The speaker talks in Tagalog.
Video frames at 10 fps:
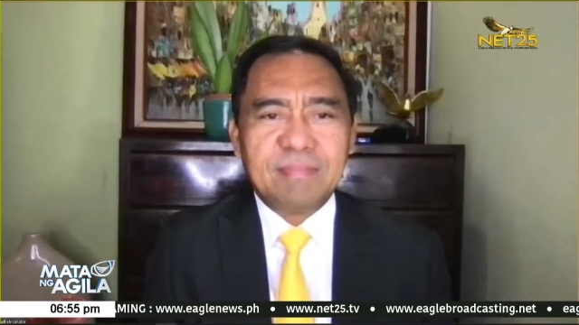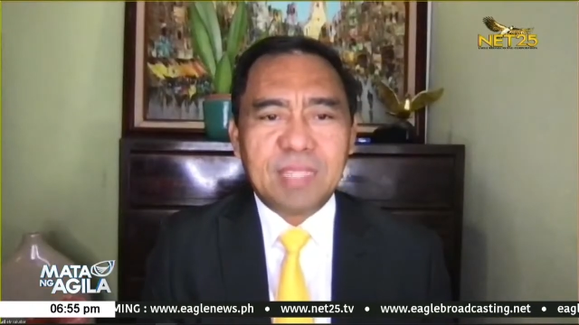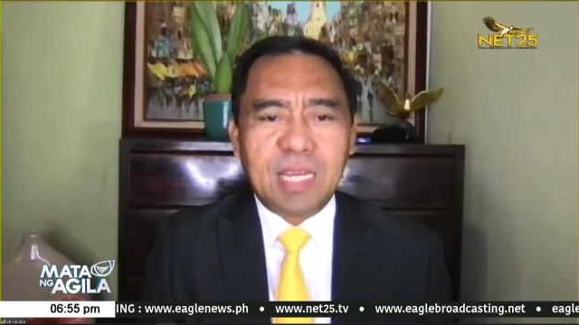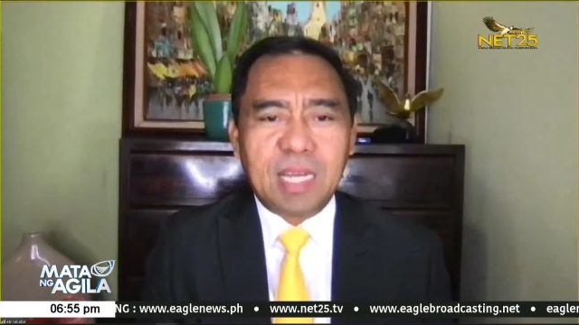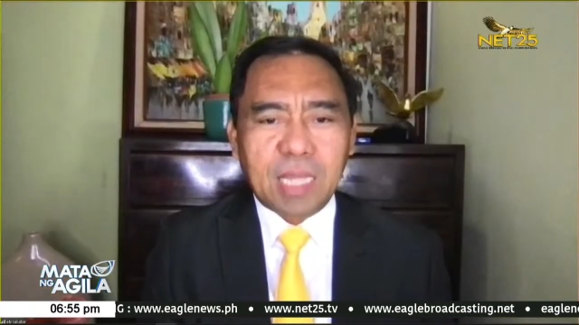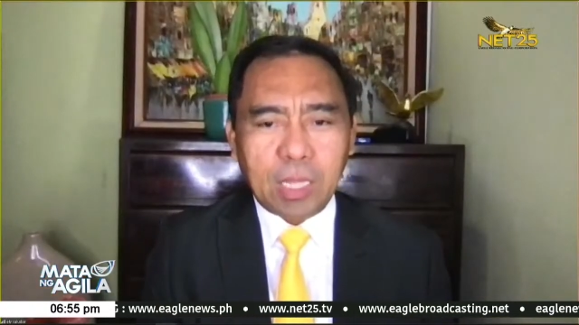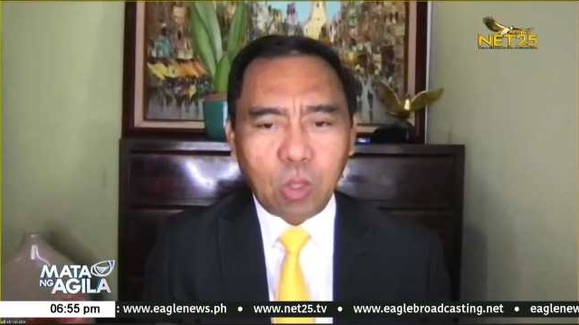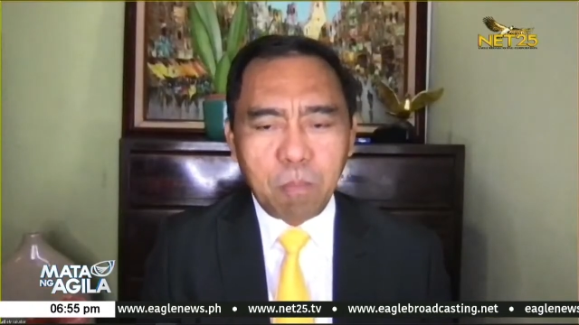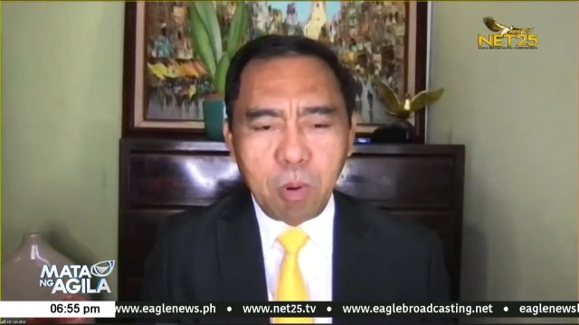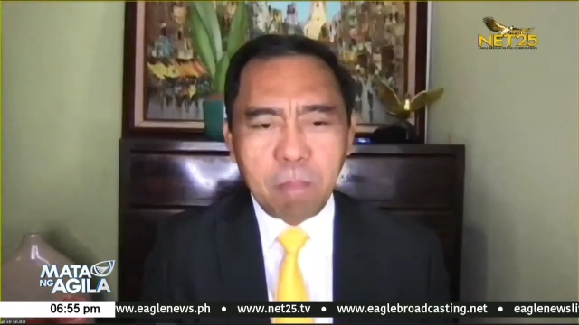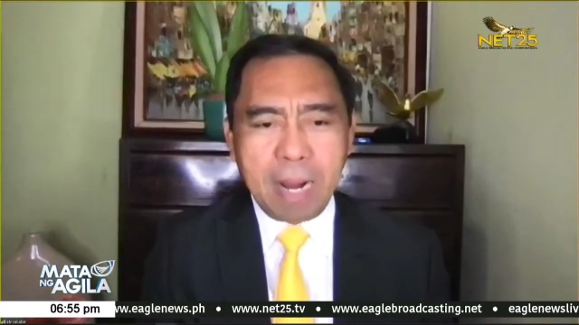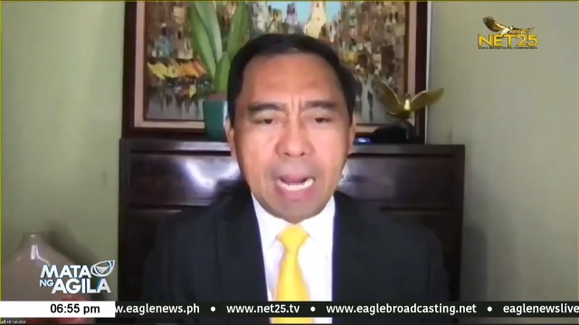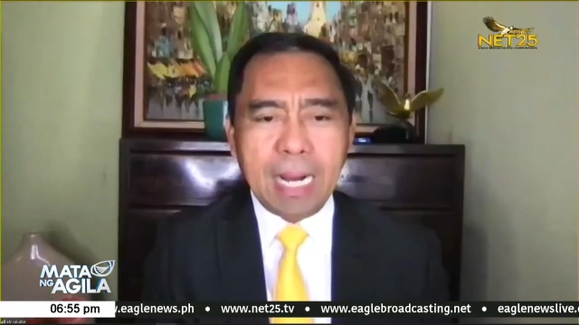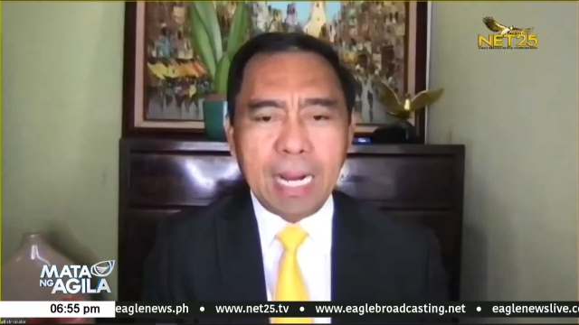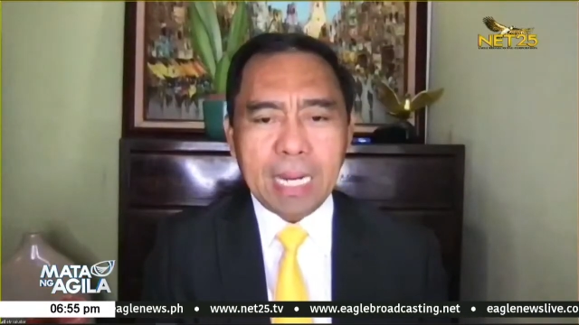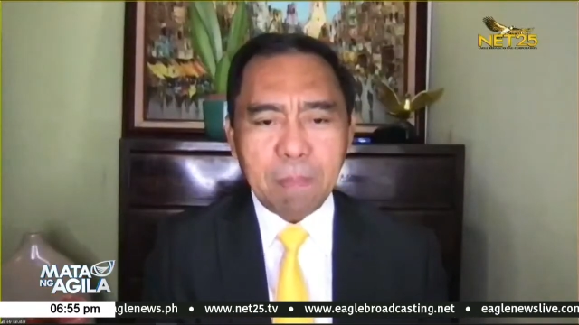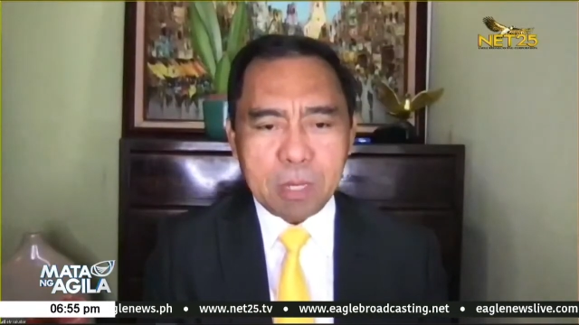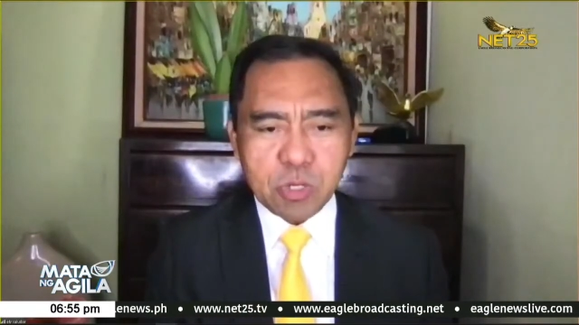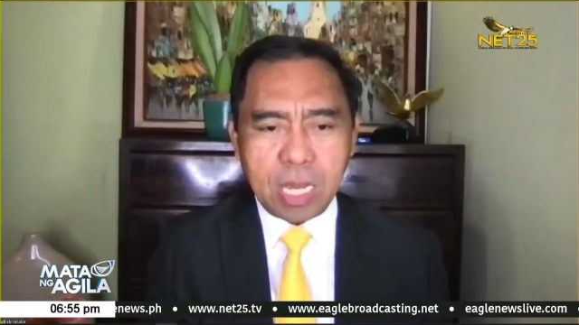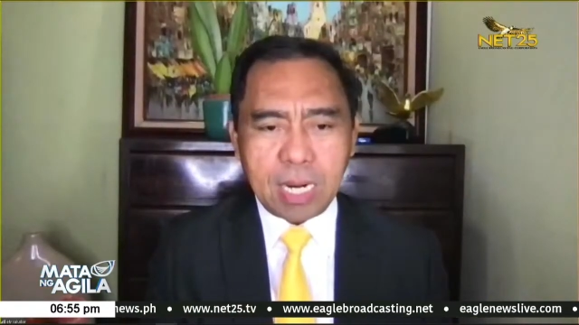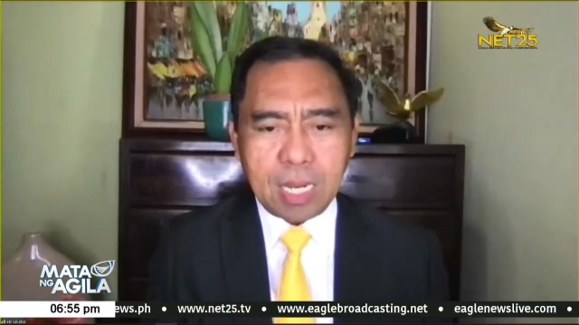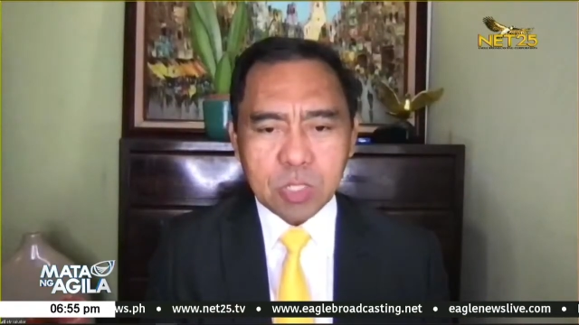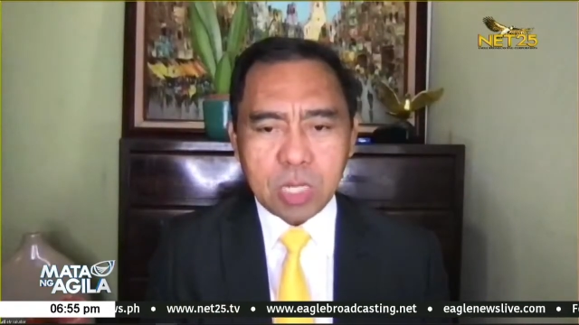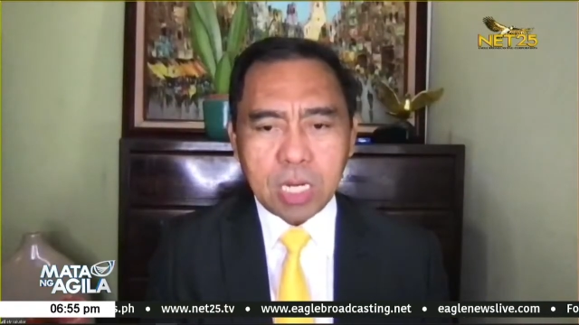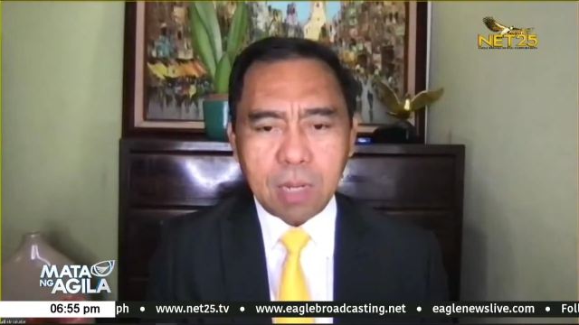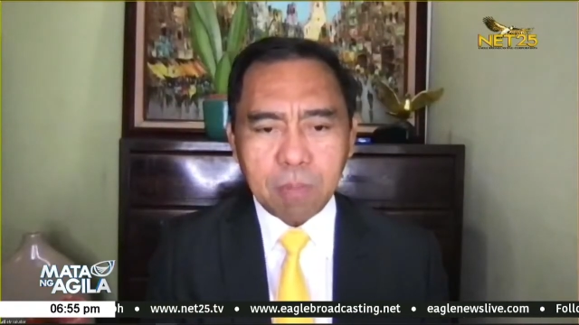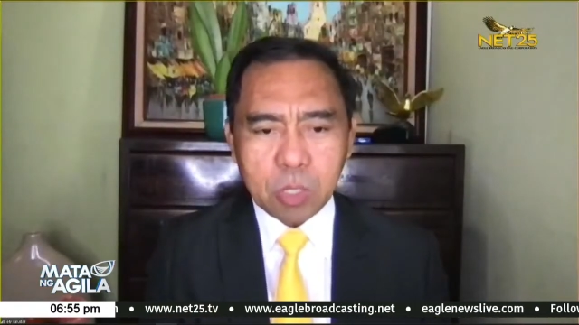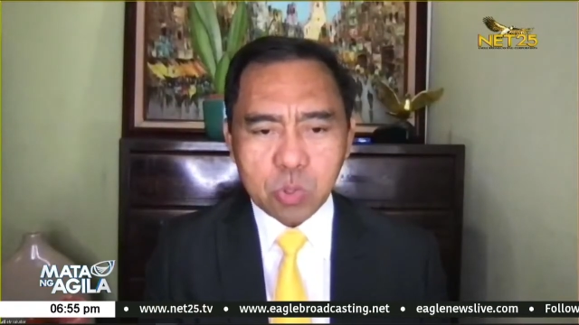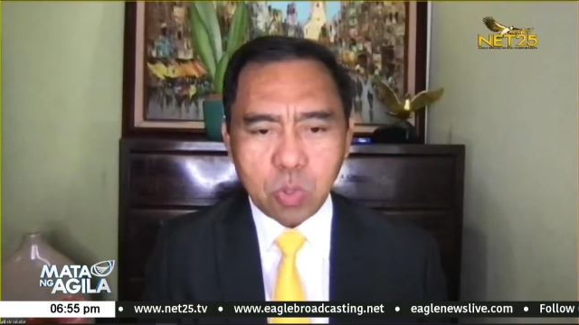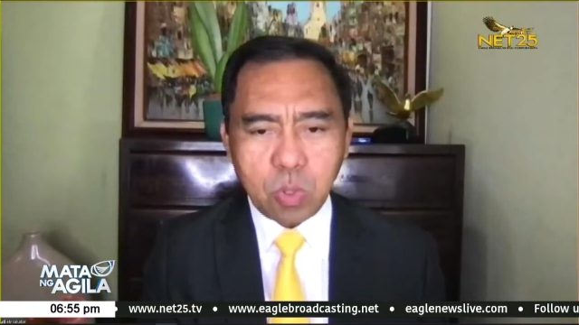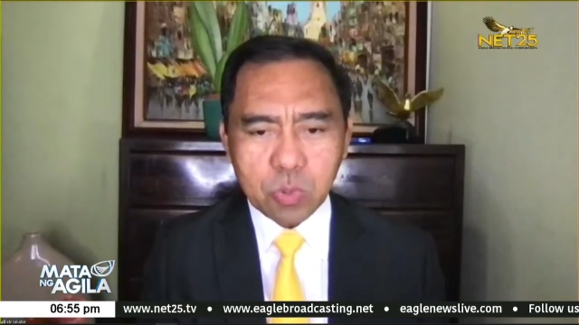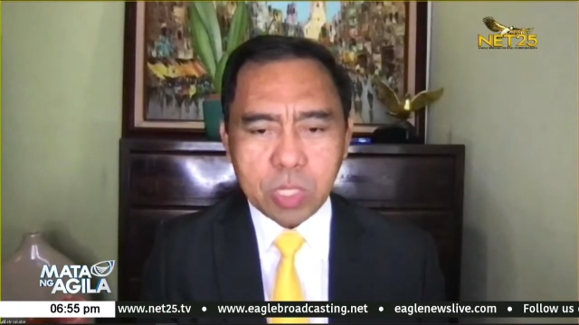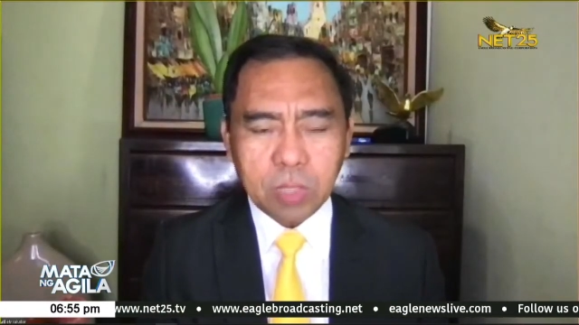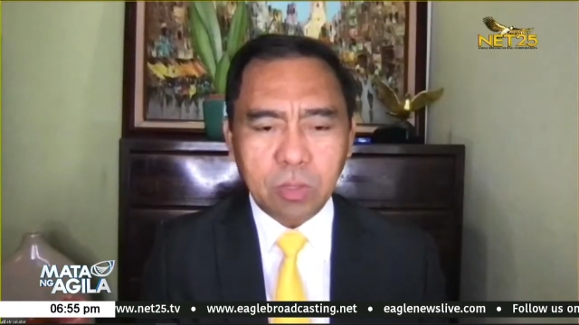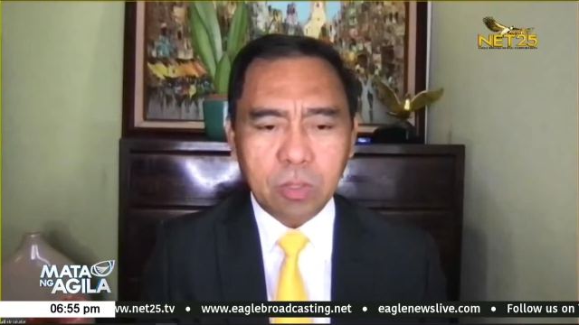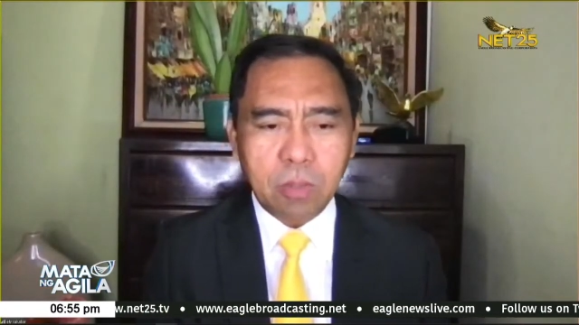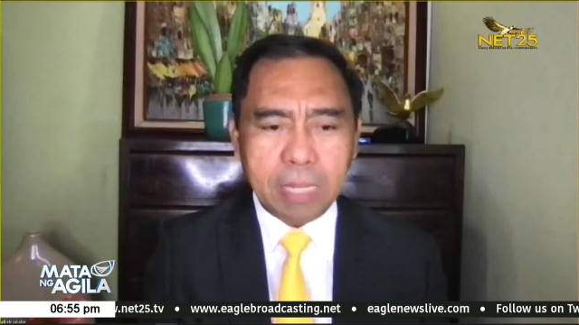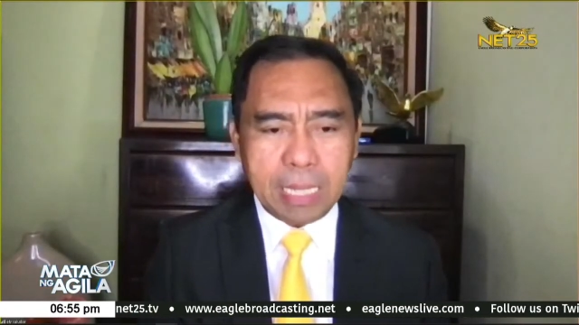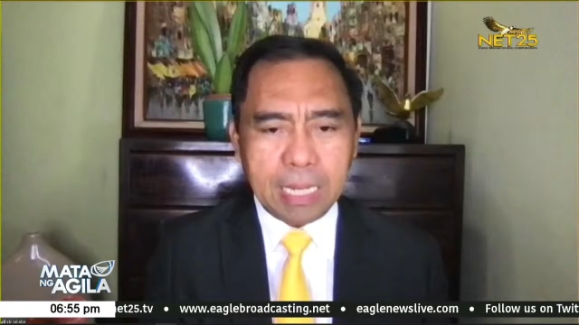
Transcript: Tatlumpong bahay na pinsalasa naganap na sunog sa Tondo, Manila.